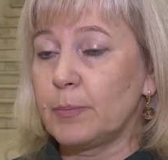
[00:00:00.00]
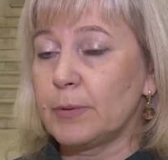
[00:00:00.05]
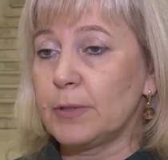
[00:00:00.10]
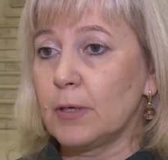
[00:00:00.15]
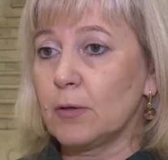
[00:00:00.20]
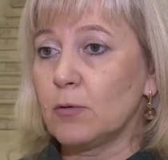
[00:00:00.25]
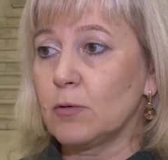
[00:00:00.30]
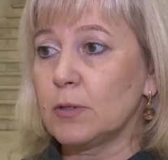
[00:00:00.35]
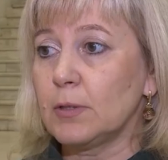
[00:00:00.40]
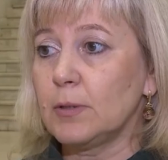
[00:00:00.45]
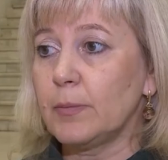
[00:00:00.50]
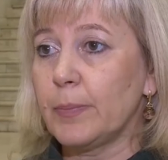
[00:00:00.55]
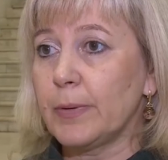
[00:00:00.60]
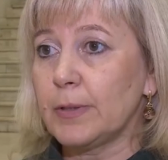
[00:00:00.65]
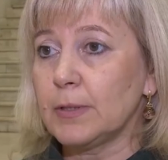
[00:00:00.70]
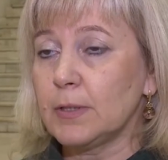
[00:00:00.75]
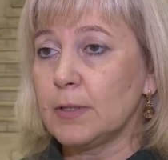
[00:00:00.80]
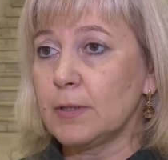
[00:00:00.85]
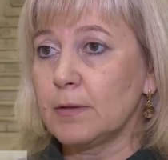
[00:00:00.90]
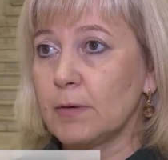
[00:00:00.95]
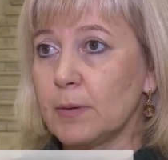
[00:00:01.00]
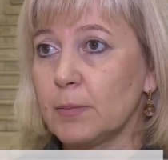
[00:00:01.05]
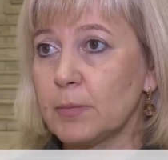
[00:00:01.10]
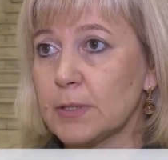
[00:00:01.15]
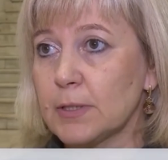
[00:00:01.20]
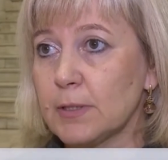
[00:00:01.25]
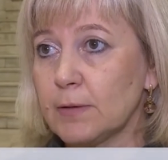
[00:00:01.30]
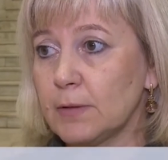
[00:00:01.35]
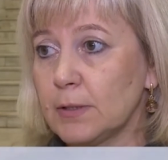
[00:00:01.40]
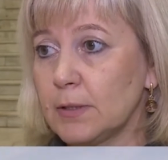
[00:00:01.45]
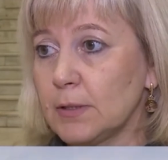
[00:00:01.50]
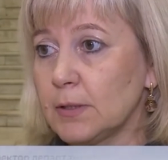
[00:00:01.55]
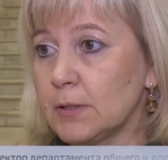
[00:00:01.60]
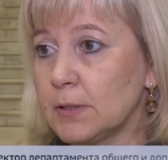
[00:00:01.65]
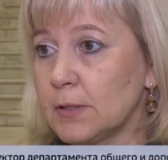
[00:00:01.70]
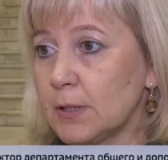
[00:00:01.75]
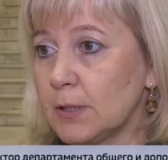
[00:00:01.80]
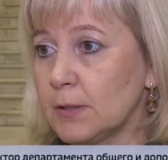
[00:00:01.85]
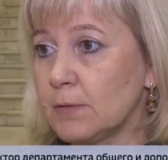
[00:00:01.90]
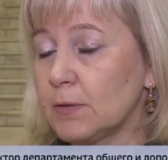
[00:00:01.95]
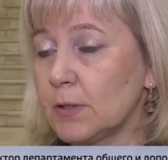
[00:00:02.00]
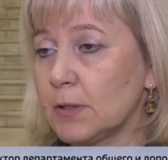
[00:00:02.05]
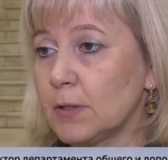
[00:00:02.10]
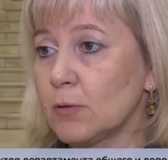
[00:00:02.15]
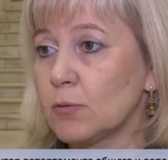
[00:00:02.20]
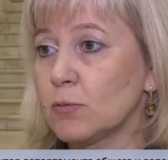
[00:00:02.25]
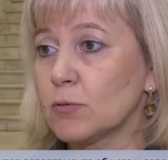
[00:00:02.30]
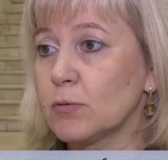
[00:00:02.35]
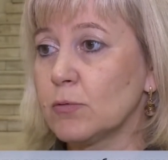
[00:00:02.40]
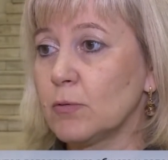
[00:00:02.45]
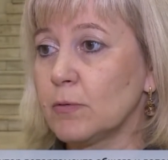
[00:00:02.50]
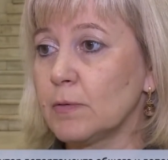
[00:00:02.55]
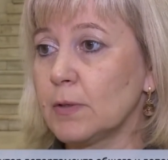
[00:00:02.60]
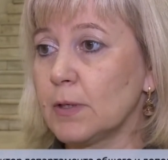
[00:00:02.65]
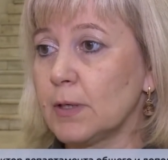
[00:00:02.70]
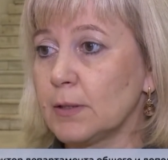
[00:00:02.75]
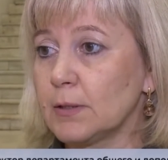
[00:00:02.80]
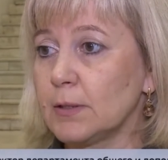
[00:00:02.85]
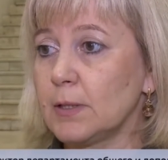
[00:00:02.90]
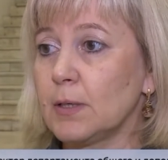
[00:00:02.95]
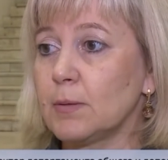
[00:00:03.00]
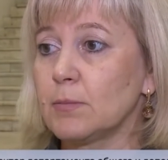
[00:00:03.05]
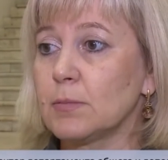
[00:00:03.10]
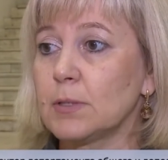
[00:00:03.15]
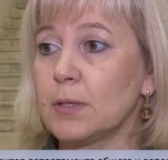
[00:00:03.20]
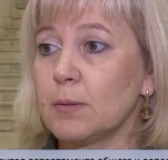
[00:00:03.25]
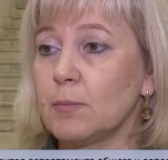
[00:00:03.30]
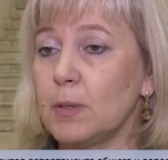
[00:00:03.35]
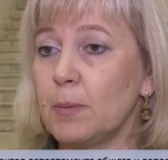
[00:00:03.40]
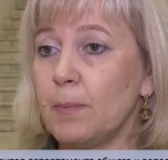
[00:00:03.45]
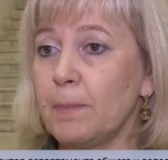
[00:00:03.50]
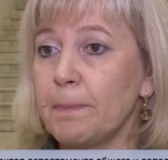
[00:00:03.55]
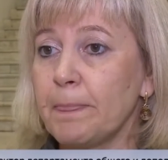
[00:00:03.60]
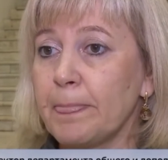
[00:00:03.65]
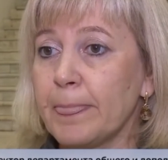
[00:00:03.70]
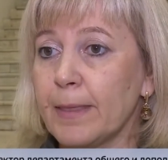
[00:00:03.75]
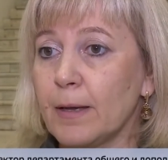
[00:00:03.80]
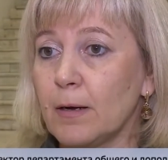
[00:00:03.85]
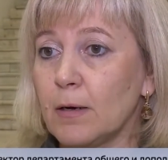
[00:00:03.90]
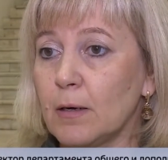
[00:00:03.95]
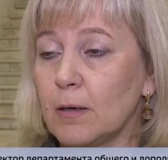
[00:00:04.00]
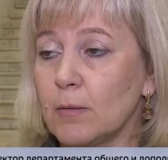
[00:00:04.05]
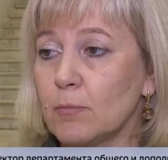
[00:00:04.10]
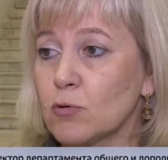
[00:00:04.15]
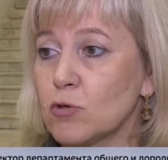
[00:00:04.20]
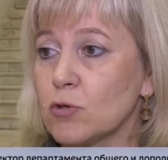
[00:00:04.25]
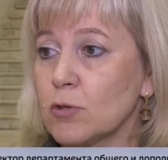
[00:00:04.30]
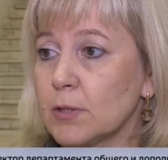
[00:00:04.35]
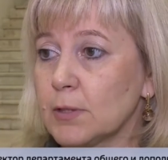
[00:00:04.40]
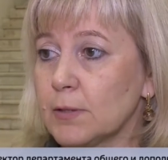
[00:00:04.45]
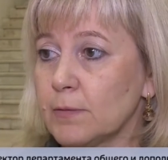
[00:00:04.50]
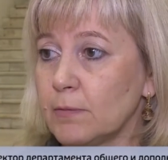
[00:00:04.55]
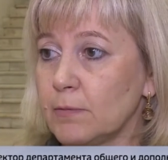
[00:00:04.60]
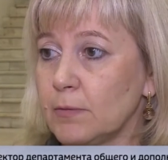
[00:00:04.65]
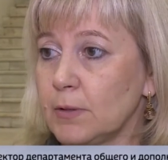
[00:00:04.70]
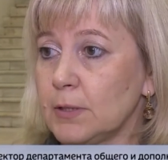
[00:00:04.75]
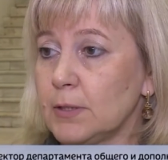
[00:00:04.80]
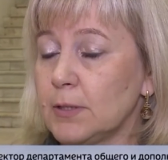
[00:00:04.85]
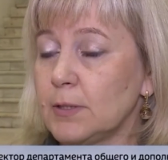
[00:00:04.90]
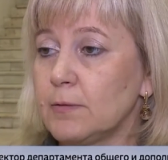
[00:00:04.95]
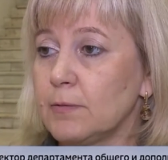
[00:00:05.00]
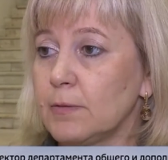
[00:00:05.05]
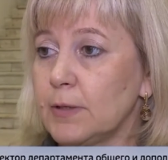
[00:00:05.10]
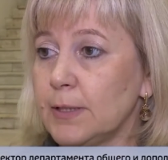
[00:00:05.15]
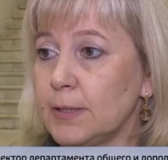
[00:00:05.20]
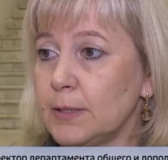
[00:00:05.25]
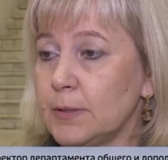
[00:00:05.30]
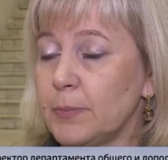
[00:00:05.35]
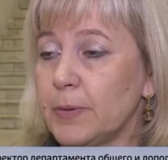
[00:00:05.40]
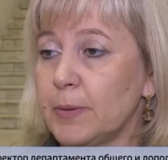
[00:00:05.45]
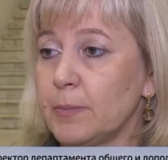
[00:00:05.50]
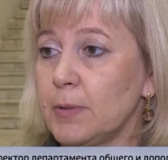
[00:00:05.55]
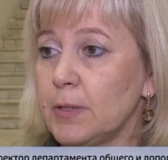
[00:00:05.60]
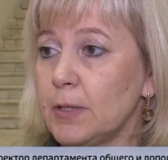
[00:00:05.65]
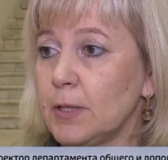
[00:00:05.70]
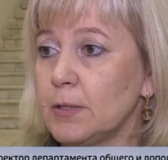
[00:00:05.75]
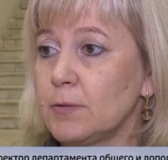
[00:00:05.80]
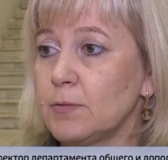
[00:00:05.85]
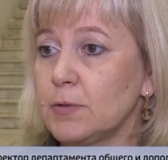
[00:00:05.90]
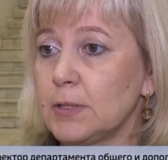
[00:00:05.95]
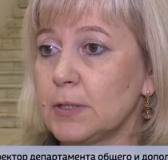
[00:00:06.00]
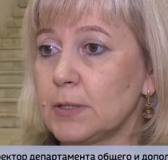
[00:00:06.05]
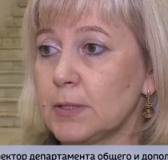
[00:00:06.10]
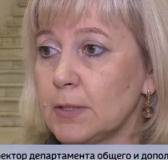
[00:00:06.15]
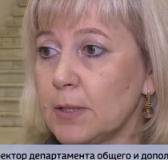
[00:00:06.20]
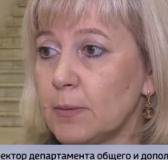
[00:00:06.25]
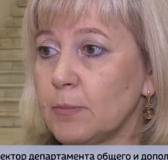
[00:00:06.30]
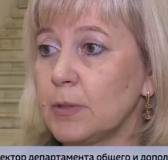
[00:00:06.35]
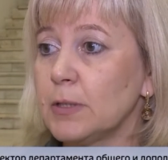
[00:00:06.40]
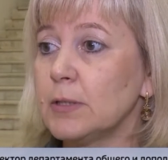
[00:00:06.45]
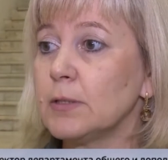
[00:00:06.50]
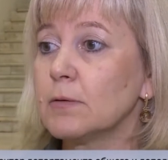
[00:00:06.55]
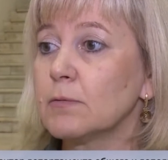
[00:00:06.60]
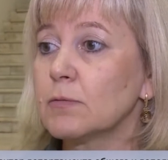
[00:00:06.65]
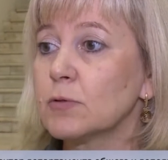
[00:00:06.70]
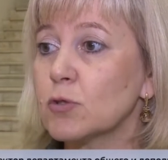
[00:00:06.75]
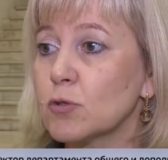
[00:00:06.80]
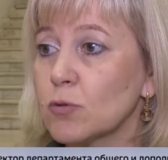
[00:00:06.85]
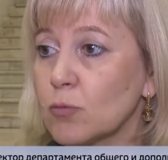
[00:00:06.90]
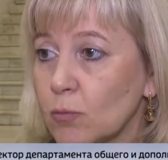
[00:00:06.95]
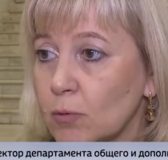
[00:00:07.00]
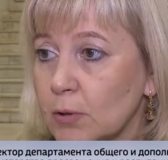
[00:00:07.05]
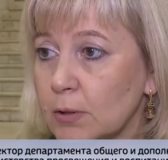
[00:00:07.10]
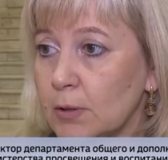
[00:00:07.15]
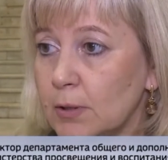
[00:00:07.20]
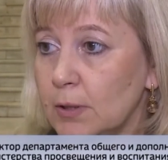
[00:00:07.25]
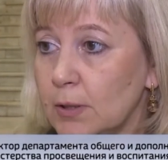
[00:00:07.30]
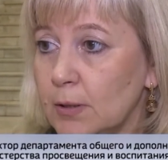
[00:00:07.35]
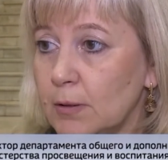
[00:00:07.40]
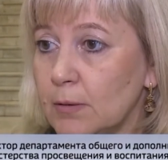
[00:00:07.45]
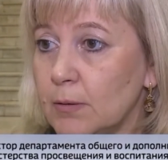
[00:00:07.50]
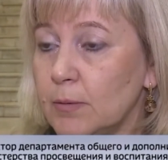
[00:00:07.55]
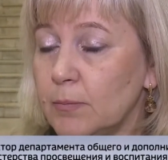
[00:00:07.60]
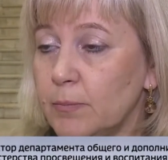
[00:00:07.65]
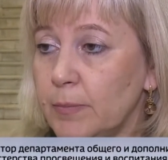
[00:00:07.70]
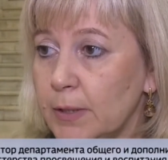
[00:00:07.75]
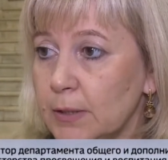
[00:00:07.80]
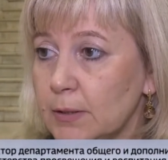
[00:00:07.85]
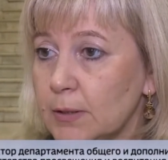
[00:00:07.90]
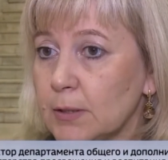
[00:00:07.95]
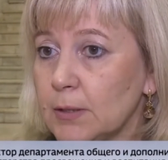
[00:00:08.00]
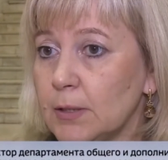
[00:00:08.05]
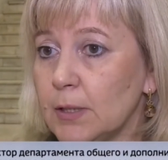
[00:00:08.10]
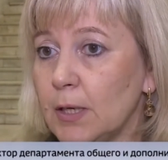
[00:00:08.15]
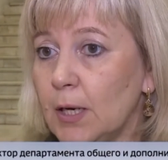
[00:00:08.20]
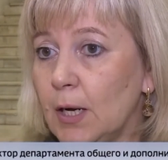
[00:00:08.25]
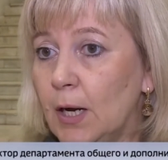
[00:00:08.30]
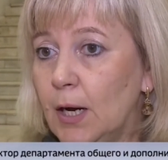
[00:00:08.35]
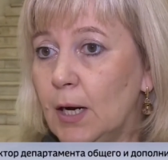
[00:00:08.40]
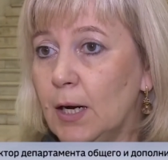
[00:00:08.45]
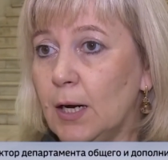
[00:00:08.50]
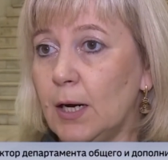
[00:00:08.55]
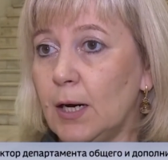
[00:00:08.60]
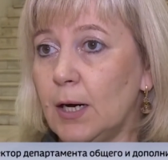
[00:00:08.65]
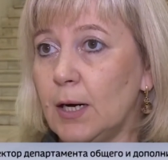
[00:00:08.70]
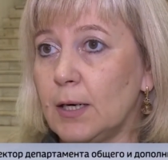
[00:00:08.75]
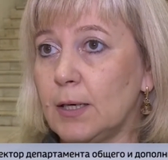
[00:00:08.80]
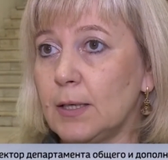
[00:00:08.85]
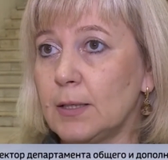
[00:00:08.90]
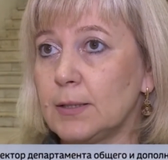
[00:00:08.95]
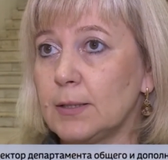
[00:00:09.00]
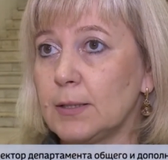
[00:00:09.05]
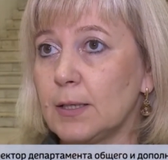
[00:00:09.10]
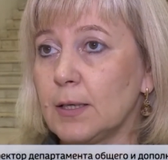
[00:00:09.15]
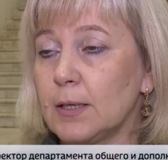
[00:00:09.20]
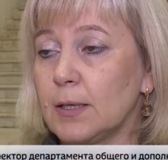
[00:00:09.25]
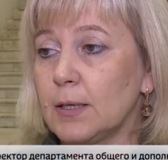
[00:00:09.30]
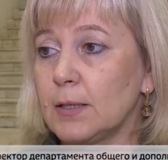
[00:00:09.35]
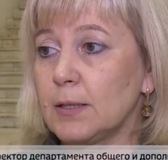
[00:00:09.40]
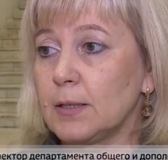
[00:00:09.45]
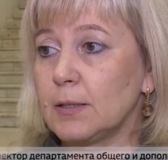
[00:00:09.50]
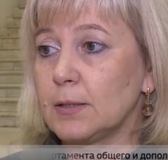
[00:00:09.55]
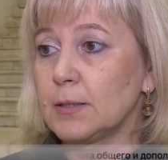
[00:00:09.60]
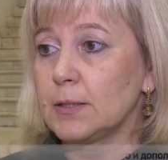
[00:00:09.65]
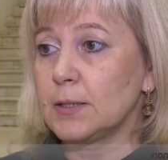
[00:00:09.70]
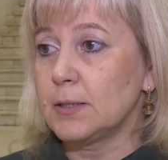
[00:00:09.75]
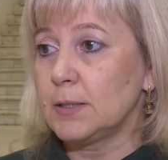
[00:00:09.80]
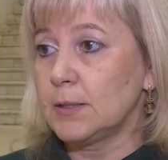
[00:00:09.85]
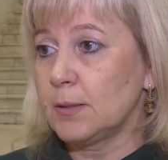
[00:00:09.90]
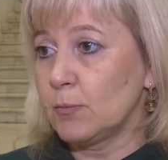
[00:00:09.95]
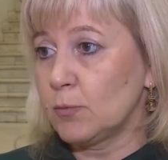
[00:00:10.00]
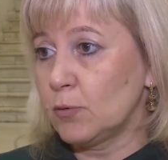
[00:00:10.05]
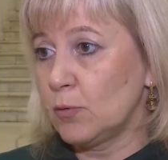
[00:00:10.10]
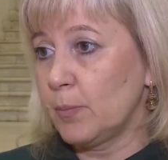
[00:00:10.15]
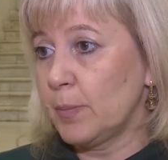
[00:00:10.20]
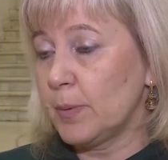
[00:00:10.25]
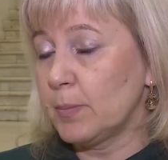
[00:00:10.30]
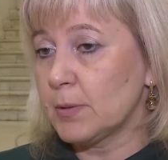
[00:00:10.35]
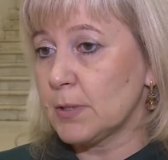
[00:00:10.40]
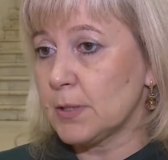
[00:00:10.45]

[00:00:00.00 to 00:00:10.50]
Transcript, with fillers: Педагоги дополнительного образования не стоят в таких условиях, когда им самим а, можно развиваться, творить, применять те самые инновационные методы, а, так как система система доп.